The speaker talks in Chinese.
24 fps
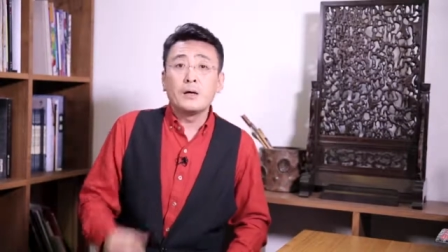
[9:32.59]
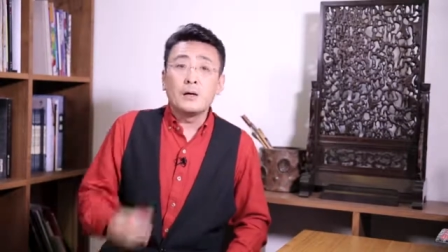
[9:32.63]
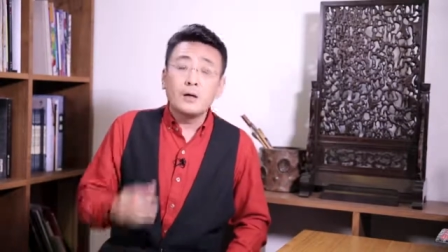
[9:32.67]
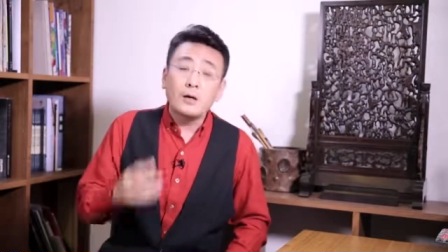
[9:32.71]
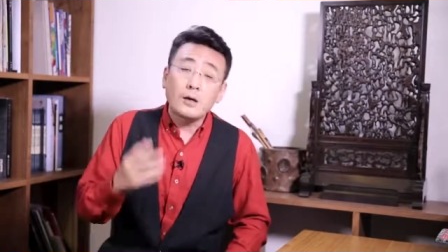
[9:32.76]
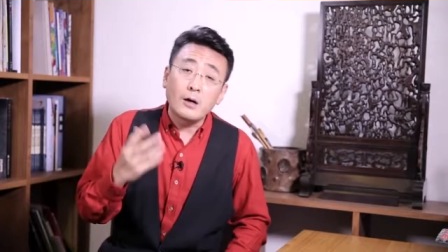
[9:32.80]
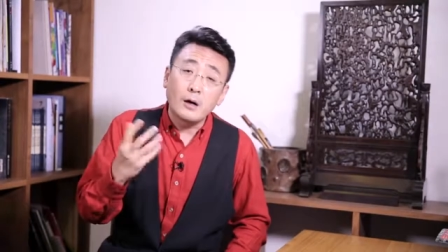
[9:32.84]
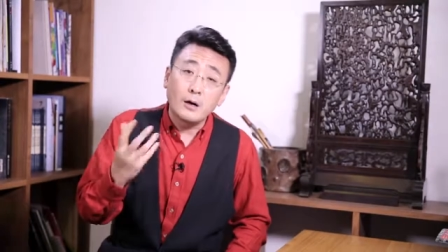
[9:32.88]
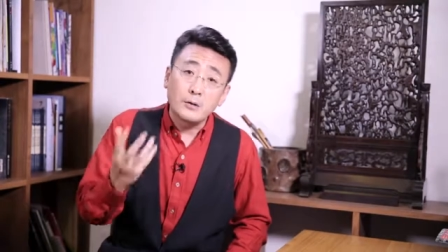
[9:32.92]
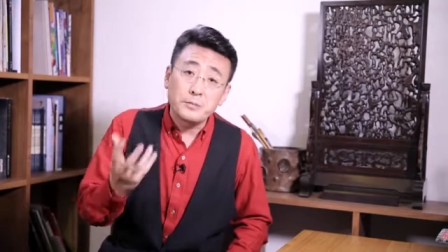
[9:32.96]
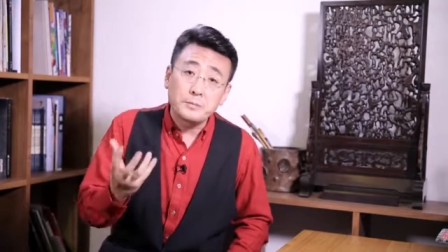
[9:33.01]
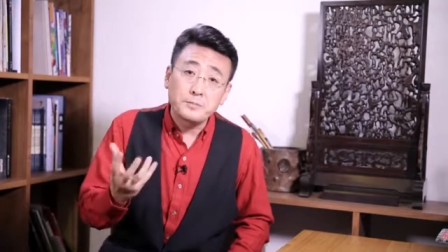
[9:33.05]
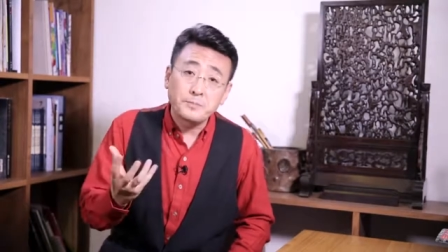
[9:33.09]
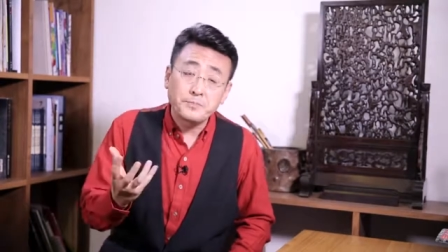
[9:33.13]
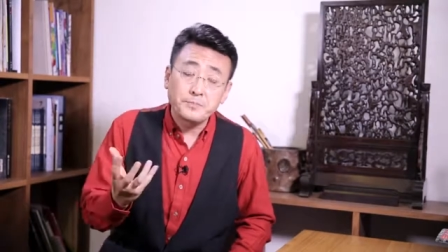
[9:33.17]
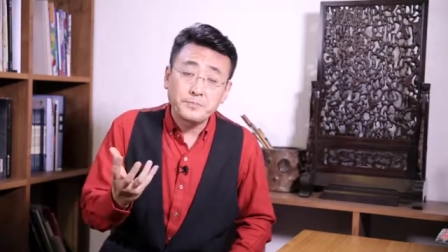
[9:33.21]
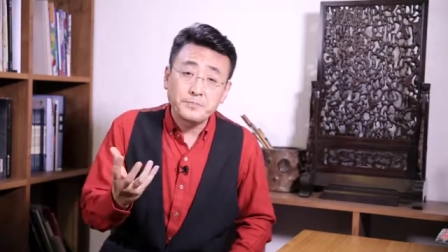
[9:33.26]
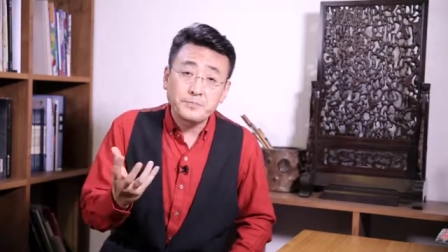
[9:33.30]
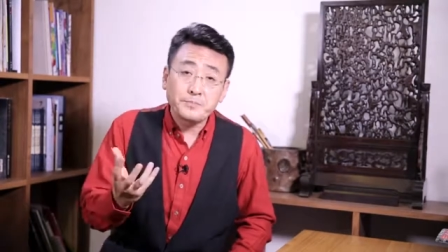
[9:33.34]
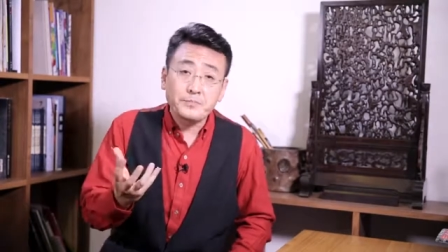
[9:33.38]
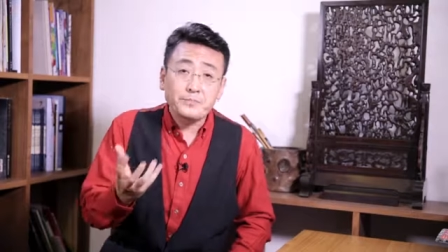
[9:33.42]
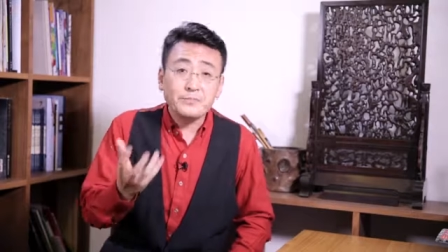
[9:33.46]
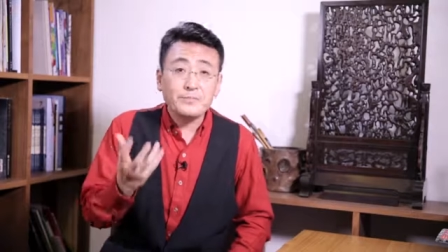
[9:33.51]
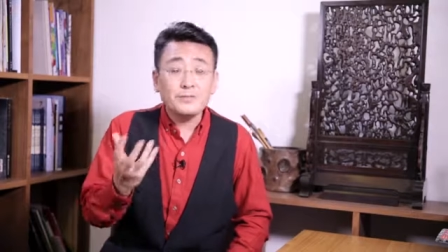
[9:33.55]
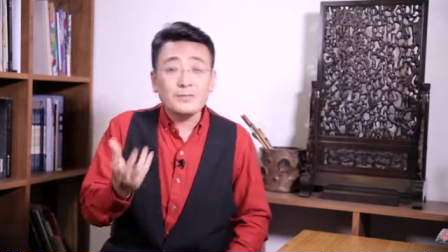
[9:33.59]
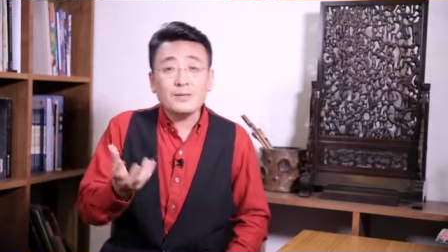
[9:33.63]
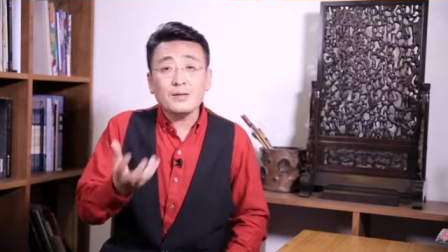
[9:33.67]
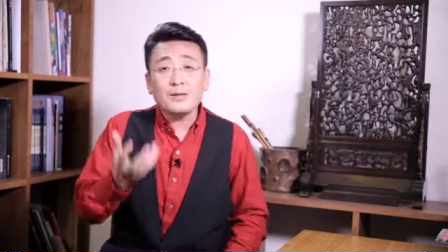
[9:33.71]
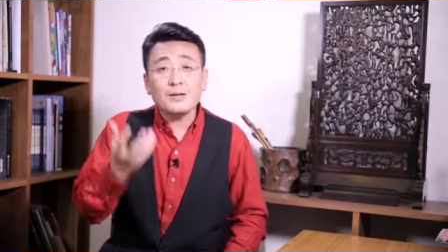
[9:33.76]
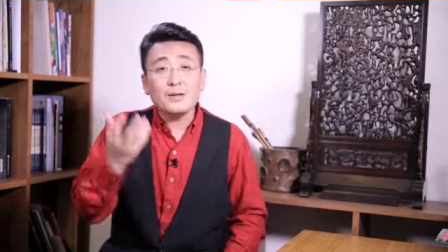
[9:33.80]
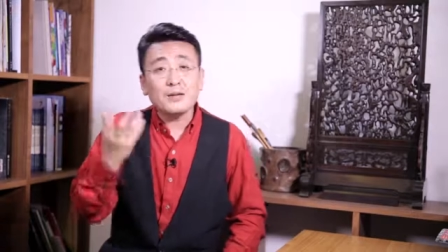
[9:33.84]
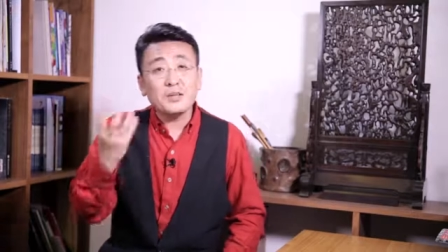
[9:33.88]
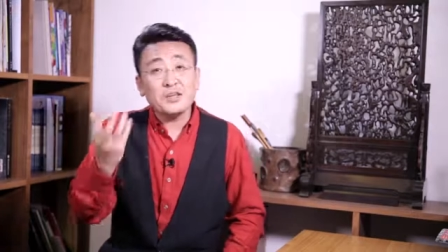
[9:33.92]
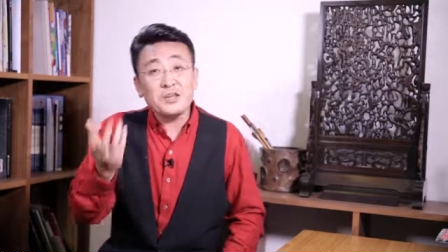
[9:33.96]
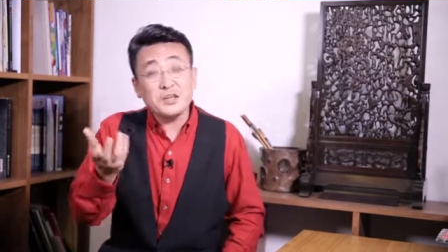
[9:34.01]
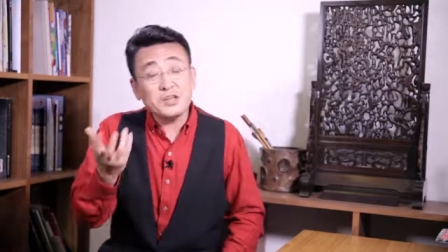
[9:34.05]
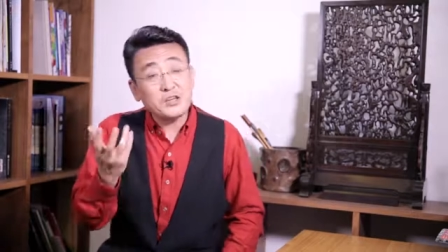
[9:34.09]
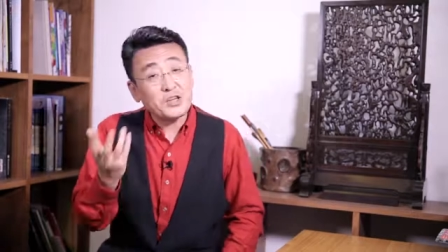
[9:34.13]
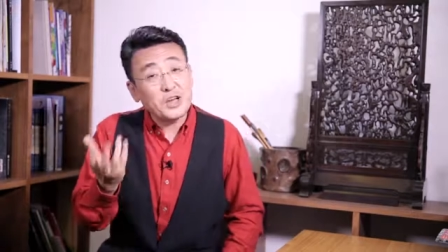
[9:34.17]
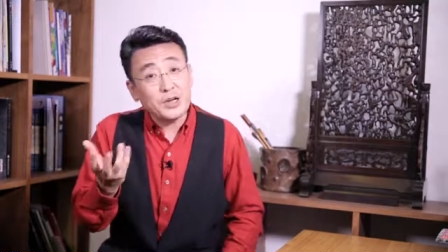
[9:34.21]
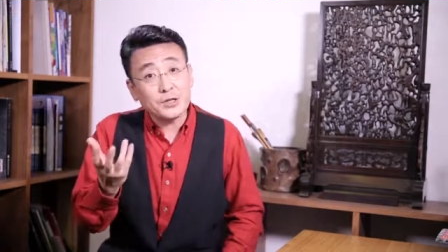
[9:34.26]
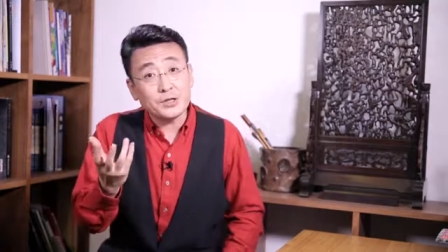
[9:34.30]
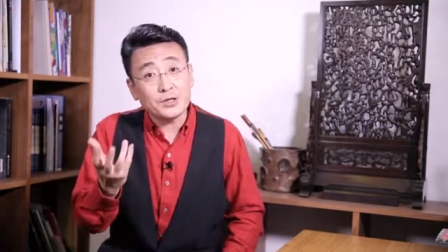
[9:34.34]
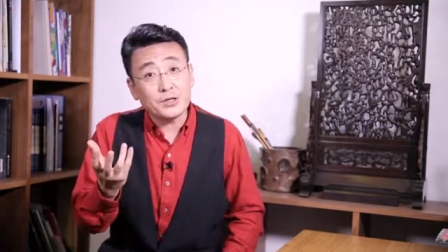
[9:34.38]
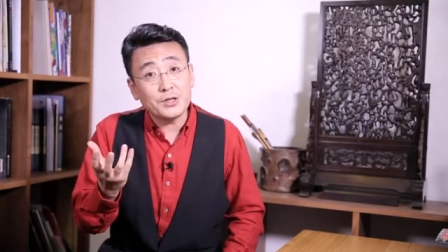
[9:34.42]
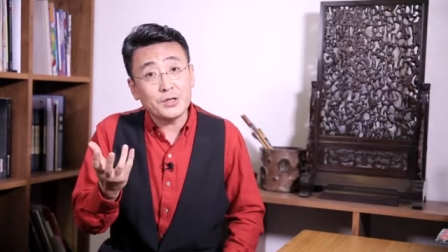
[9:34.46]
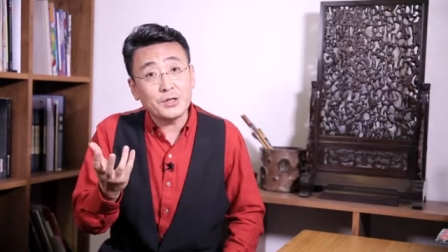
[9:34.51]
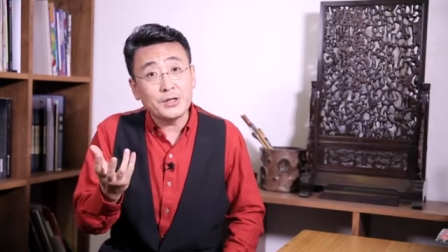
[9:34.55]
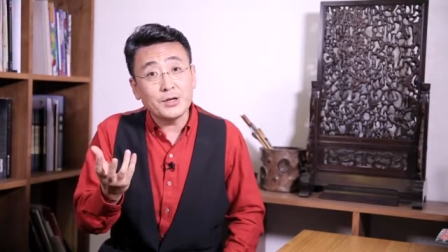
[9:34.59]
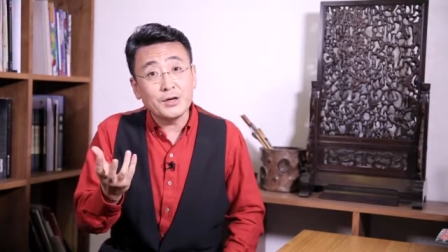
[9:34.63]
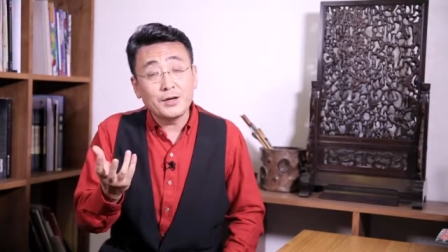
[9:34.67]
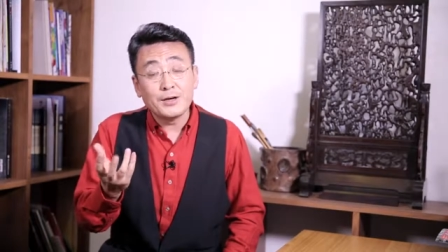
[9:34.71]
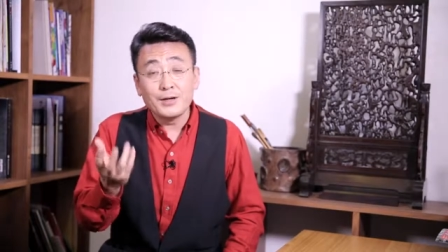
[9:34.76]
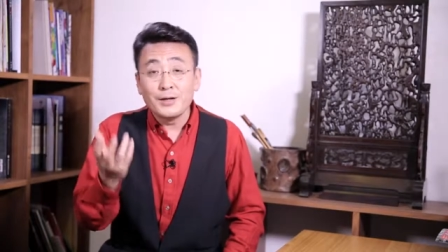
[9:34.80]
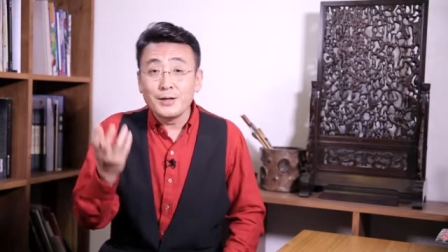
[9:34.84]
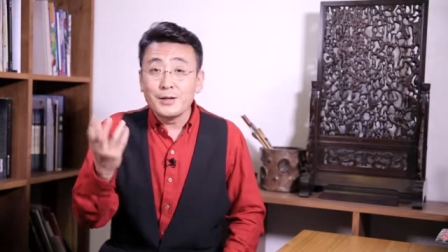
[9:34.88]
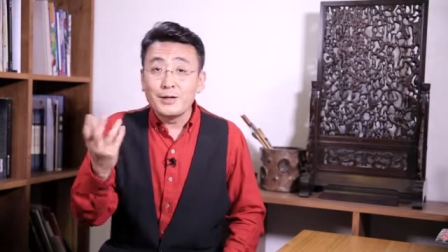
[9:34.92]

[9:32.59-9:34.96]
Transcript: 好，这是一个。